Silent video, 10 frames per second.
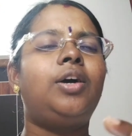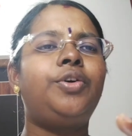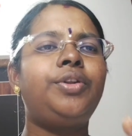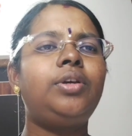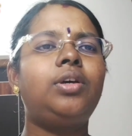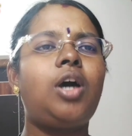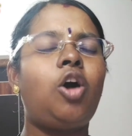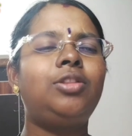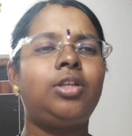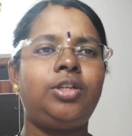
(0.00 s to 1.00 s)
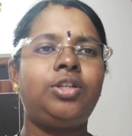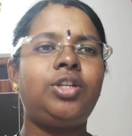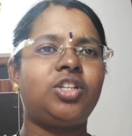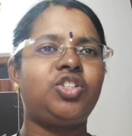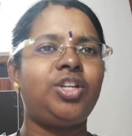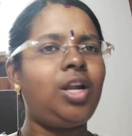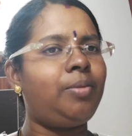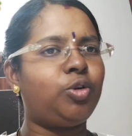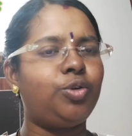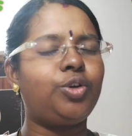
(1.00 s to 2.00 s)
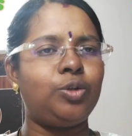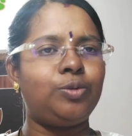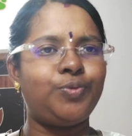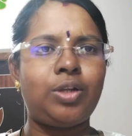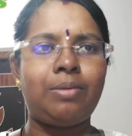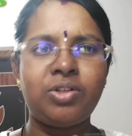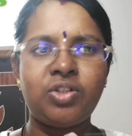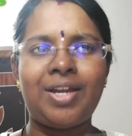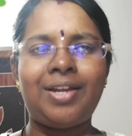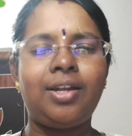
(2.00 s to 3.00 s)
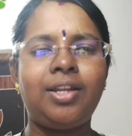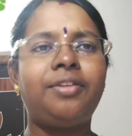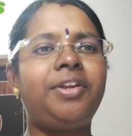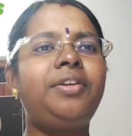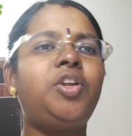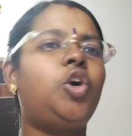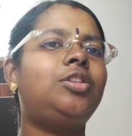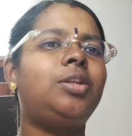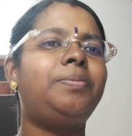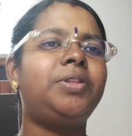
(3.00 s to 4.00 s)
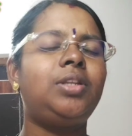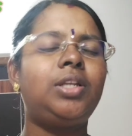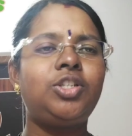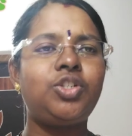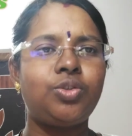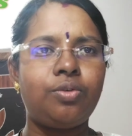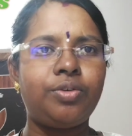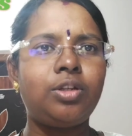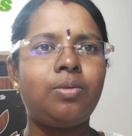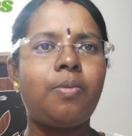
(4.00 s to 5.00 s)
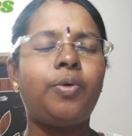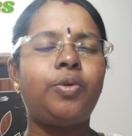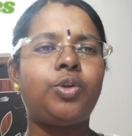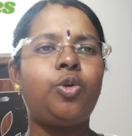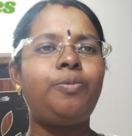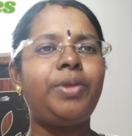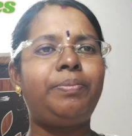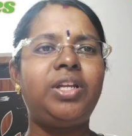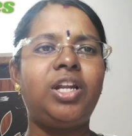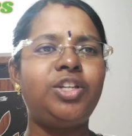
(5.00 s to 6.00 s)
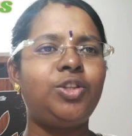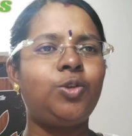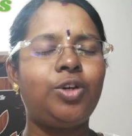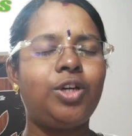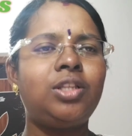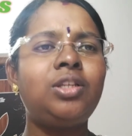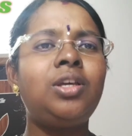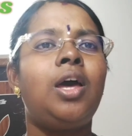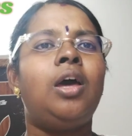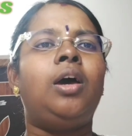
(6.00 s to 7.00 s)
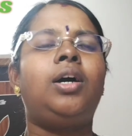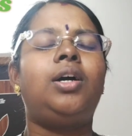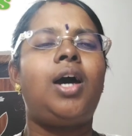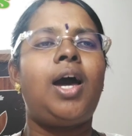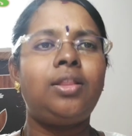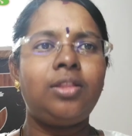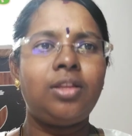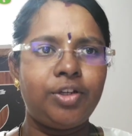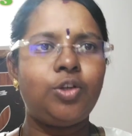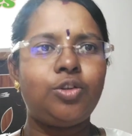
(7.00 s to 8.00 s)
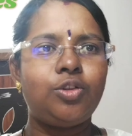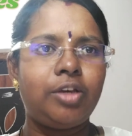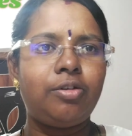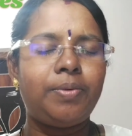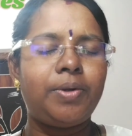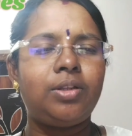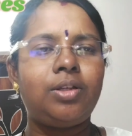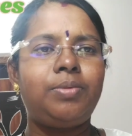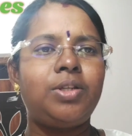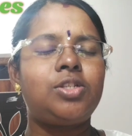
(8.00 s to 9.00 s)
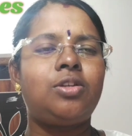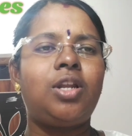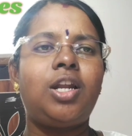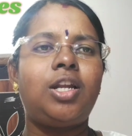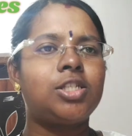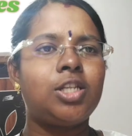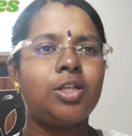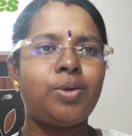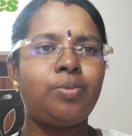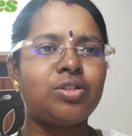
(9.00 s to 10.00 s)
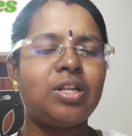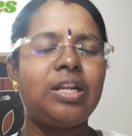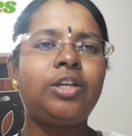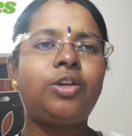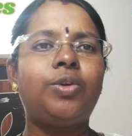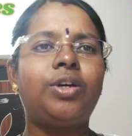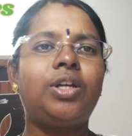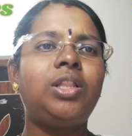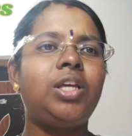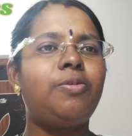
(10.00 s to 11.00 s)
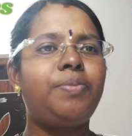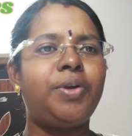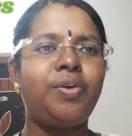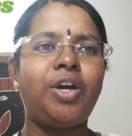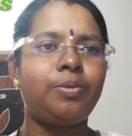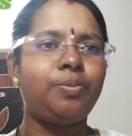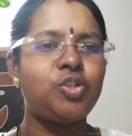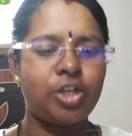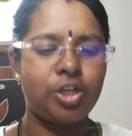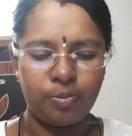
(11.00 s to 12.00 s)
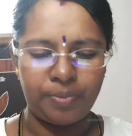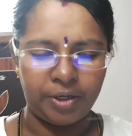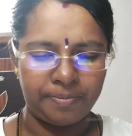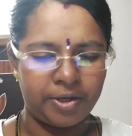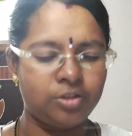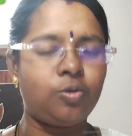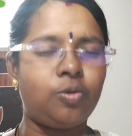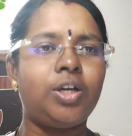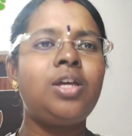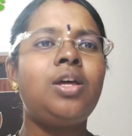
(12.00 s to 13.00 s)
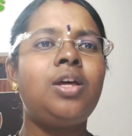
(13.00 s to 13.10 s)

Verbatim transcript: ஒரு ஆத்தர் இன்ட்ரடக்ஷனை நம்ம கொடுக்கணும் ஸோ நம்ம சேனல்லே ரெண்டு ஆத்தர் பற்றின இன்ட்ரோ வந்து நம்ம போட்டிருக்கோம் எப்படி எழுதணுங்கிறது அந்த வீடியோ தேவைப்படுது அப்படின்னு சொன்னால் நான் டிஸ்கிரிப்ஷன் பாக்ஸில் லிங்க் கொடுக்குறேன் தேவைப்படுறவங்க அதை போய் செக் அவுட் பண்ணி பார்த்துக்கோங்க